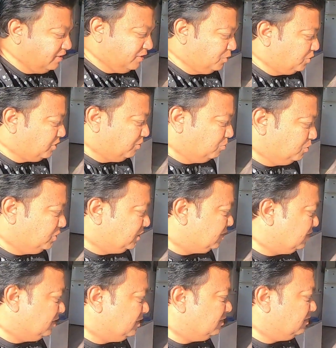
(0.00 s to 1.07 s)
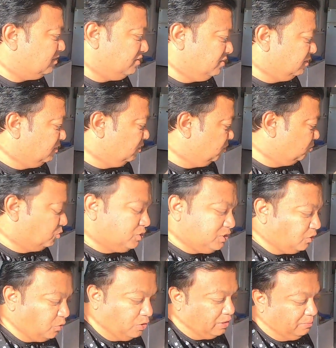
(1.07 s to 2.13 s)
क्योंकि मुझे इतना मुझसे
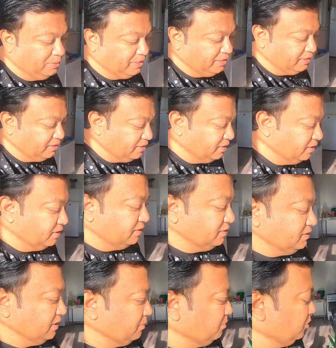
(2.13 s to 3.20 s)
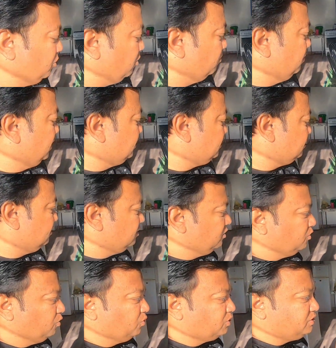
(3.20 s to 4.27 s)
होगा भी नहीं सिर्फ ये ऑमलेट
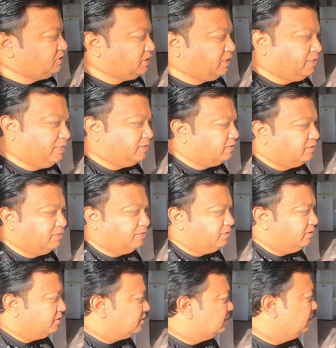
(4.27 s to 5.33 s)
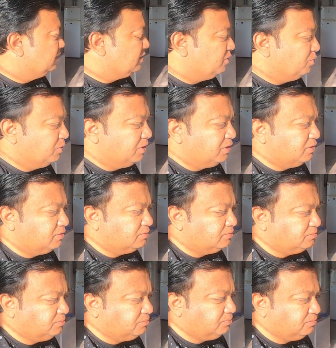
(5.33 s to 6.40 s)
और चाय इतना ही
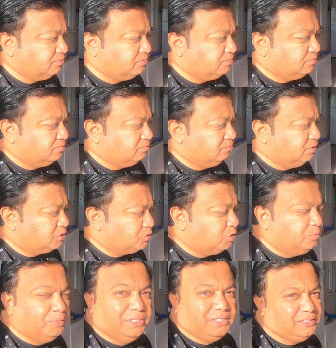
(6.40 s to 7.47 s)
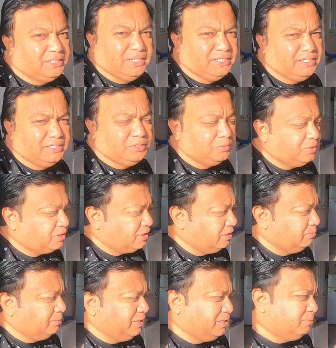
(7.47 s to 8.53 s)
खाऊंगा बिस्कुट भी नहीं जाएगी क्योंकि कल
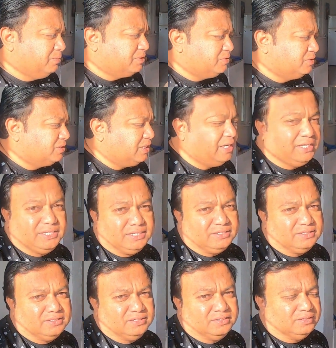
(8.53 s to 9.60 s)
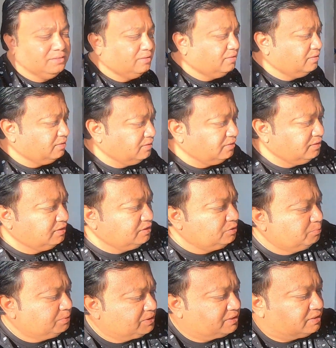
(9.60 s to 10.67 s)
मैंने एक बिस्कुट खाया था ये जो
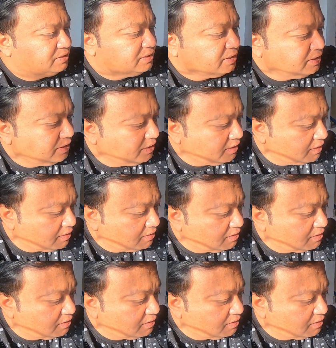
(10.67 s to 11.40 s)
बिस्किट है ये